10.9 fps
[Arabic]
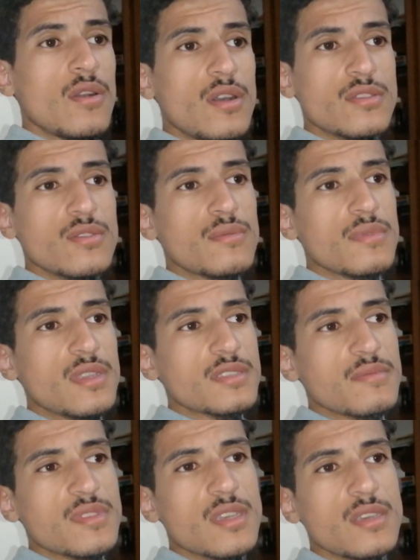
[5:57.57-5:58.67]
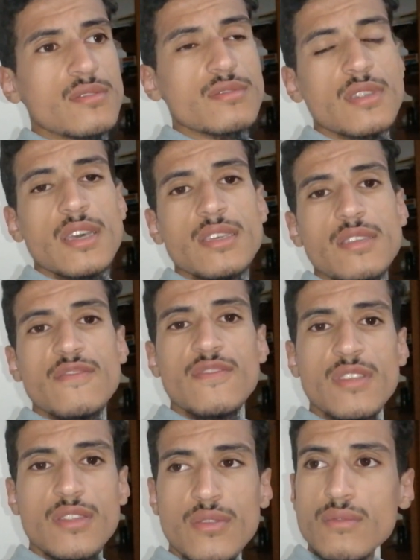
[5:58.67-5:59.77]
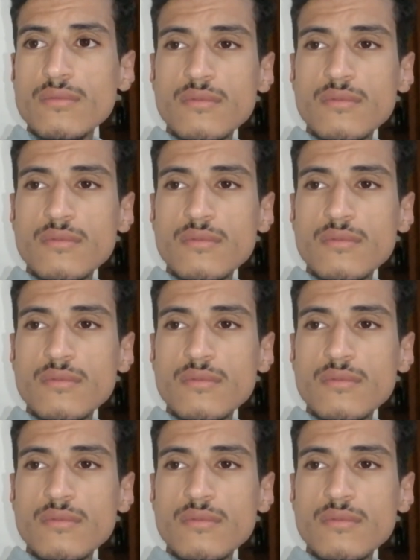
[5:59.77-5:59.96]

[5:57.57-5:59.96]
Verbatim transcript: واحد الطوموبيله سميتها هيونداي فينيو